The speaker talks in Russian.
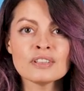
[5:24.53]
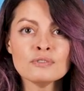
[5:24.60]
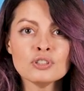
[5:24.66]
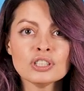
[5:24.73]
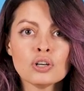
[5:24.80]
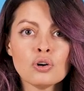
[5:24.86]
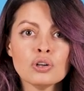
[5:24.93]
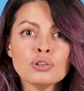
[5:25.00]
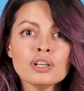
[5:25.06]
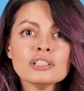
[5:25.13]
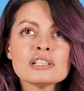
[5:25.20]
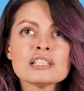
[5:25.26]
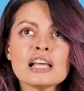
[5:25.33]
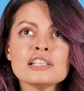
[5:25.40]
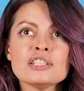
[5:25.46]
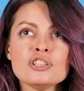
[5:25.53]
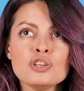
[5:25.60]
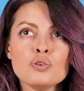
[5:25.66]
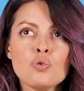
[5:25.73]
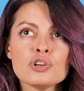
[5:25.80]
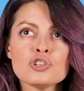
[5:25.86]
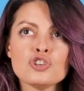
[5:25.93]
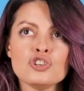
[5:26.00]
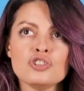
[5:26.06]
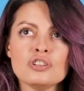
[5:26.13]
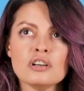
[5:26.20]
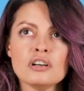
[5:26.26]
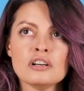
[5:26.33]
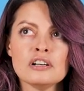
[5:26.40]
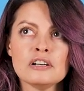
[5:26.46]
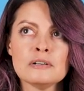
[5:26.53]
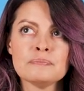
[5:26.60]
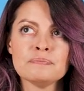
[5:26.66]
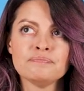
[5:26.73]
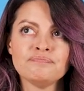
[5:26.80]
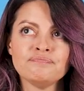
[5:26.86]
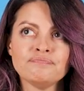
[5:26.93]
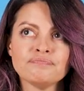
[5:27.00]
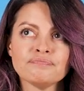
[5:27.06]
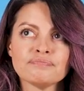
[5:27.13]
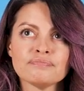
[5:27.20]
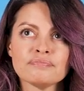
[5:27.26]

Вот такое. Но это, кстати, не очень... Эм,